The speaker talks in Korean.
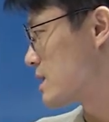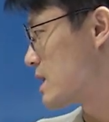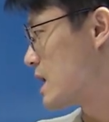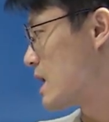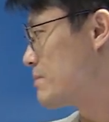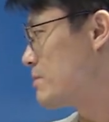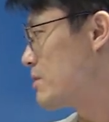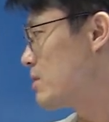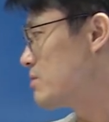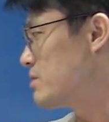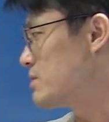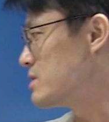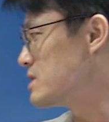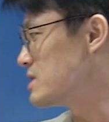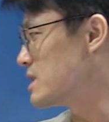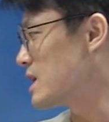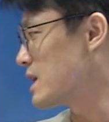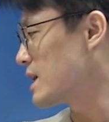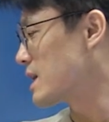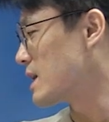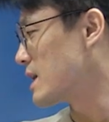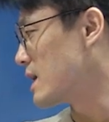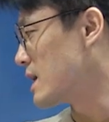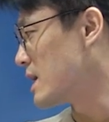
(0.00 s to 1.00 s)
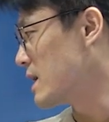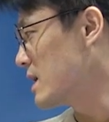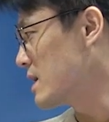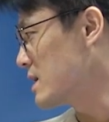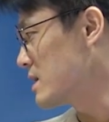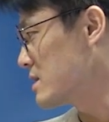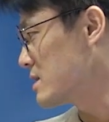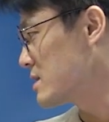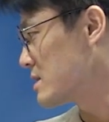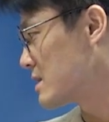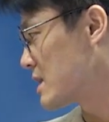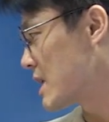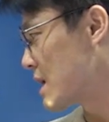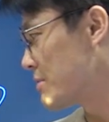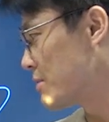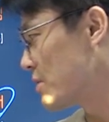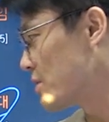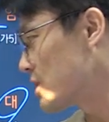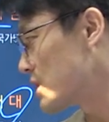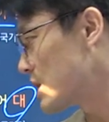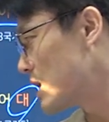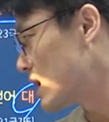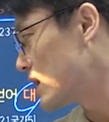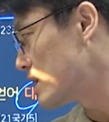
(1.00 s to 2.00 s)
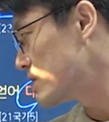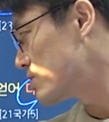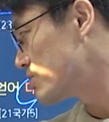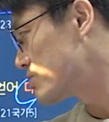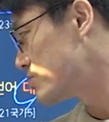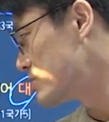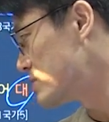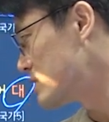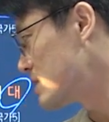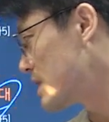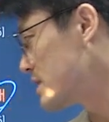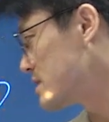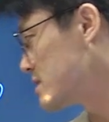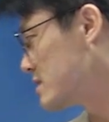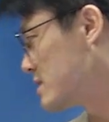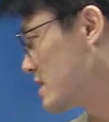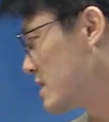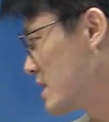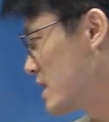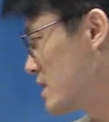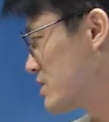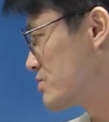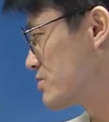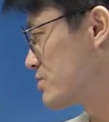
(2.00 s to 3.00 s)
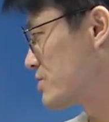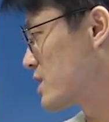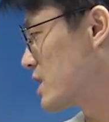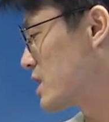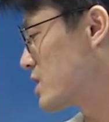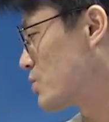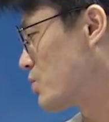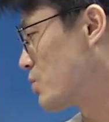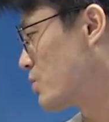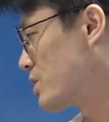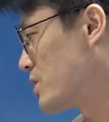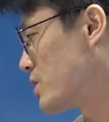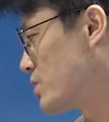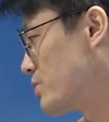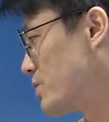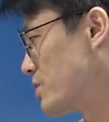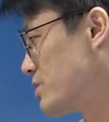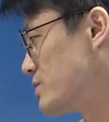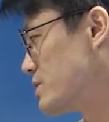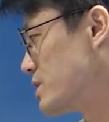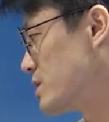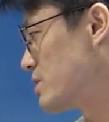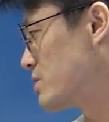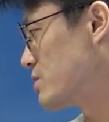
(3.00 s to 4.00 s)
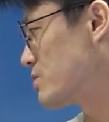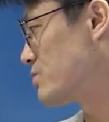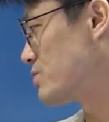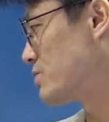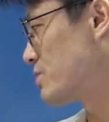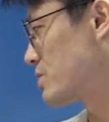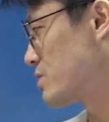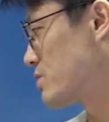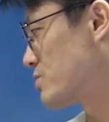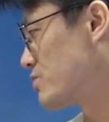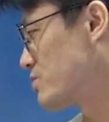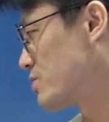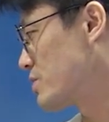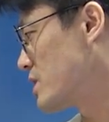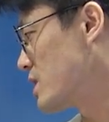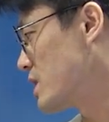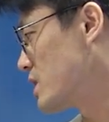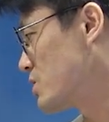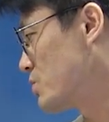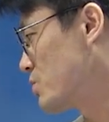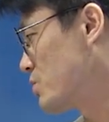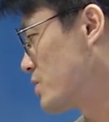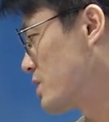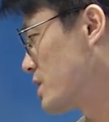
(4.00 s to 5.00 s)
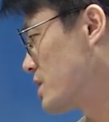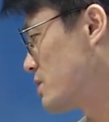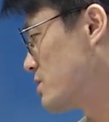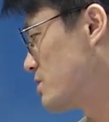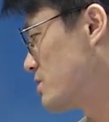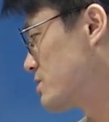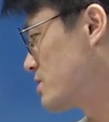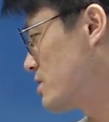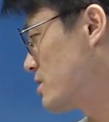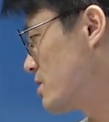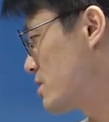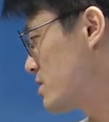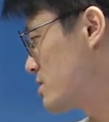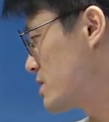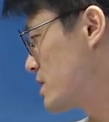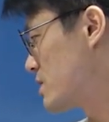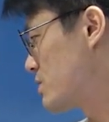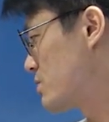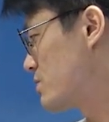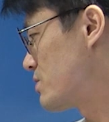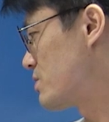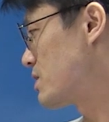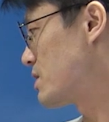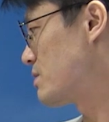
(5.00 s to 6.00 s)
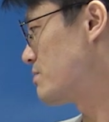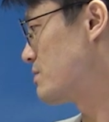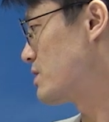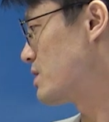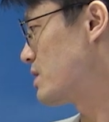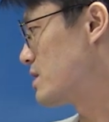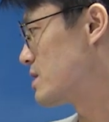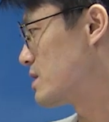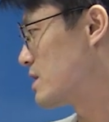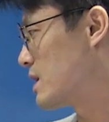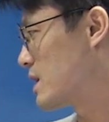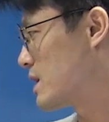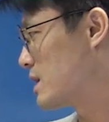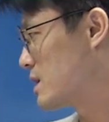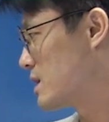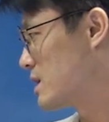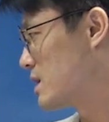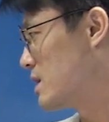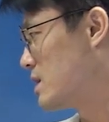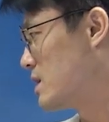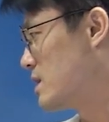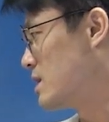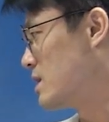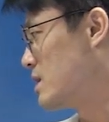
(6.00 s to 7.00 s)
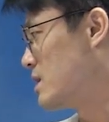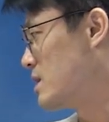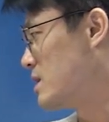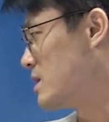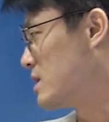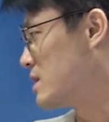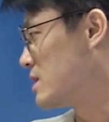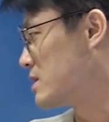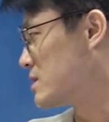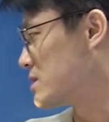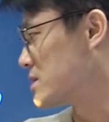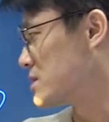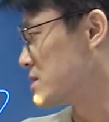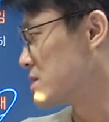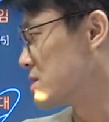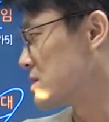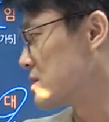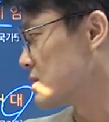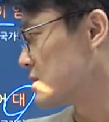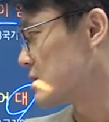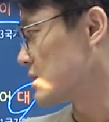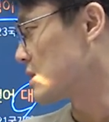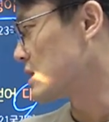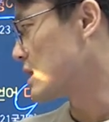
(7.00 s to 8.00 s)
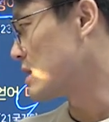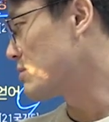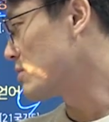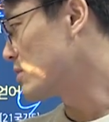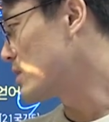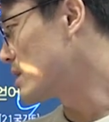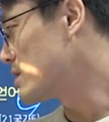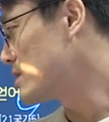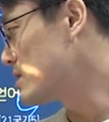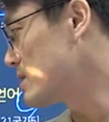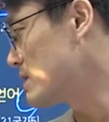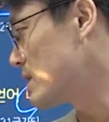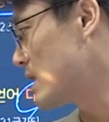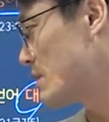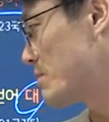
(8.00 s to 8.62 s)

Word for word: 대법원장이랑 대법관 둘 다 이제 국회 동의를 이거죠. 국회 동의를 얻어 대통령이 임명한다. 자, 대법관은